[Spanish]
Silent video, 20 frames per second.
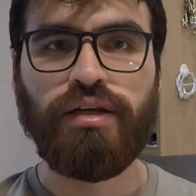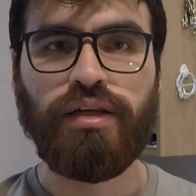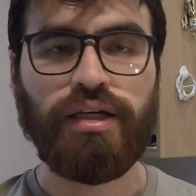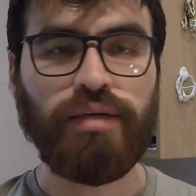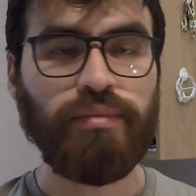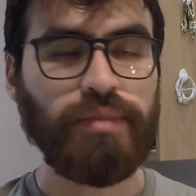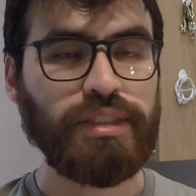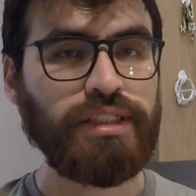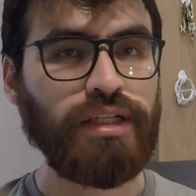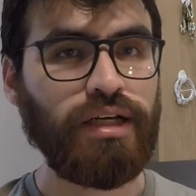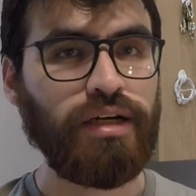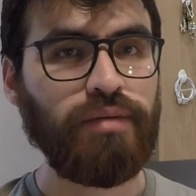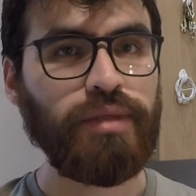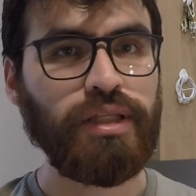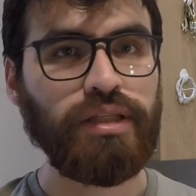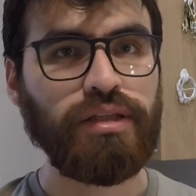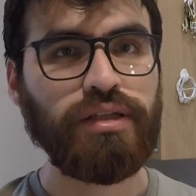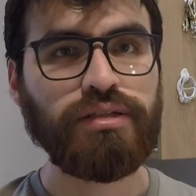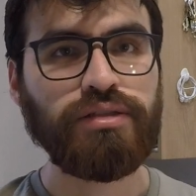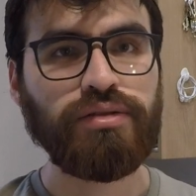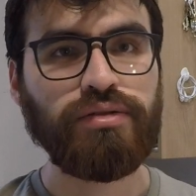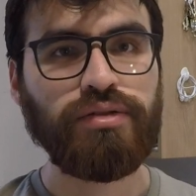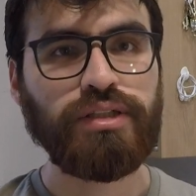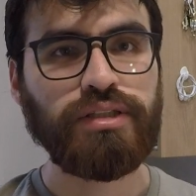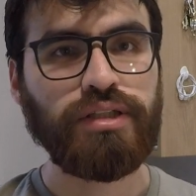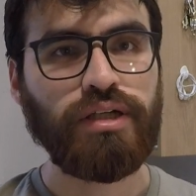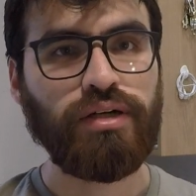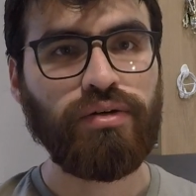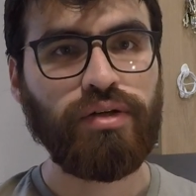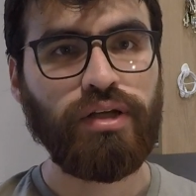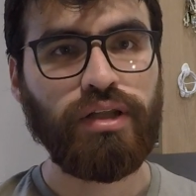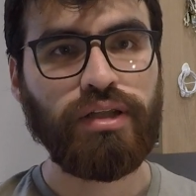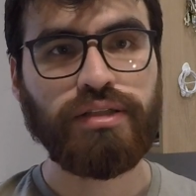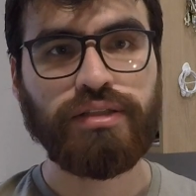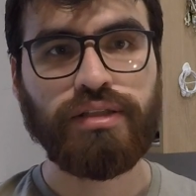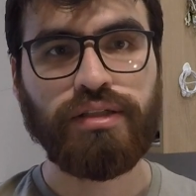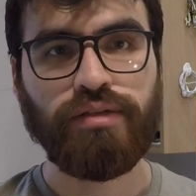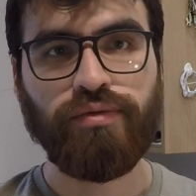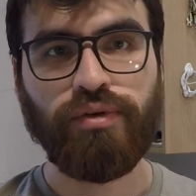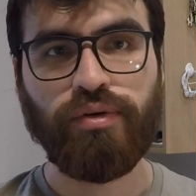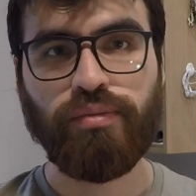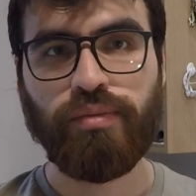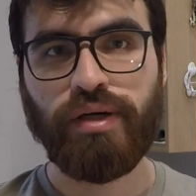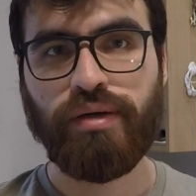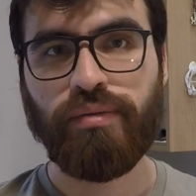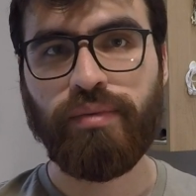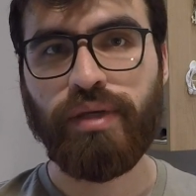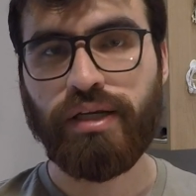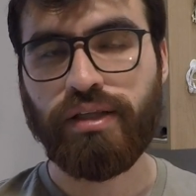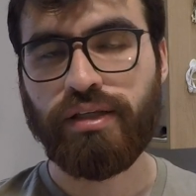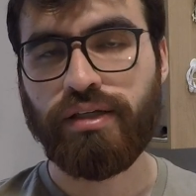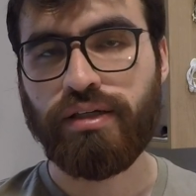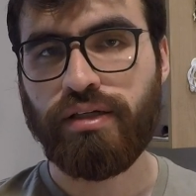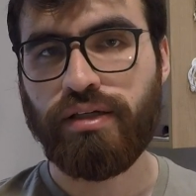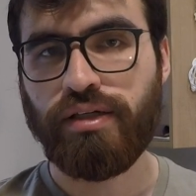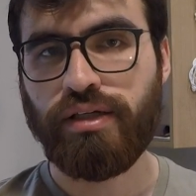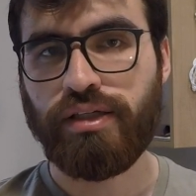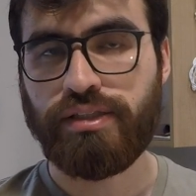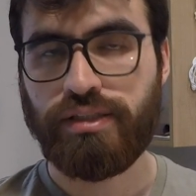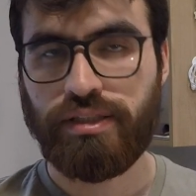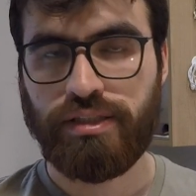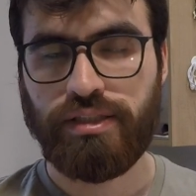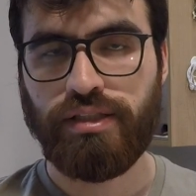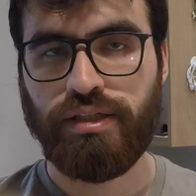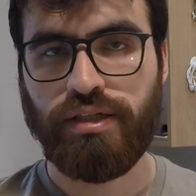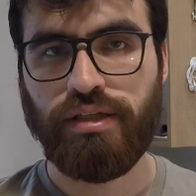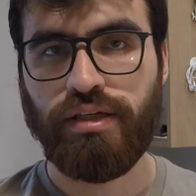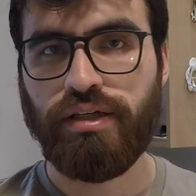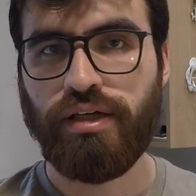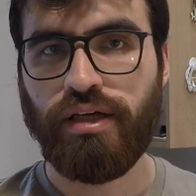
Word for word: Ambas herramientas son desarrolladas en forma abierta, es decir,